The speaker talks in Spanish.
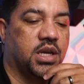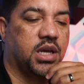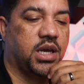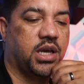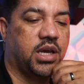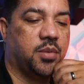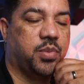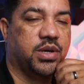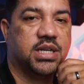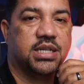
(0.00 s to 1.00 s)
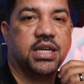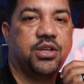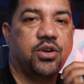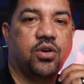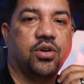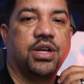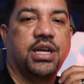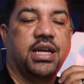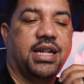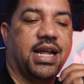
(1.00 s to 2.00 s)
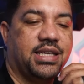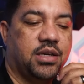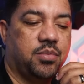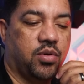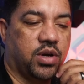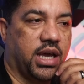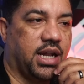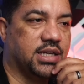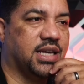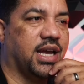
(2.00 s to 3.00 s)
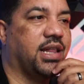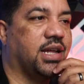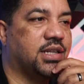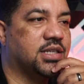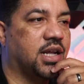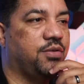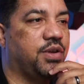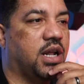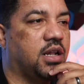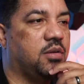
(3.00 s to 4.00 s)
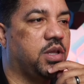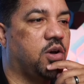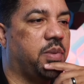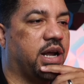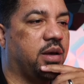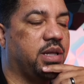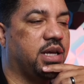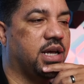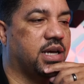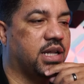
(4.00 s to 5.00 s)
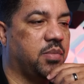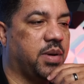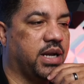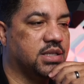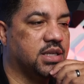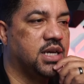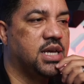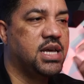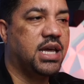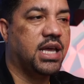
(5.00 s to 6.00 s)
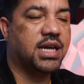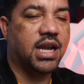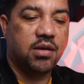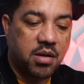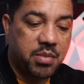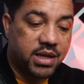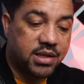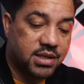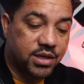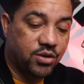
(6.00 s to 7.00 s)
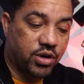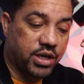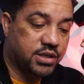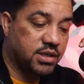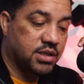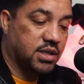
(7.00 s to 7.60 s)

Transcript: eh, pues el señor Nayib Bukele. Así que quédate hasta el final del video para que me digas qué te parece. Increíblemente, señores,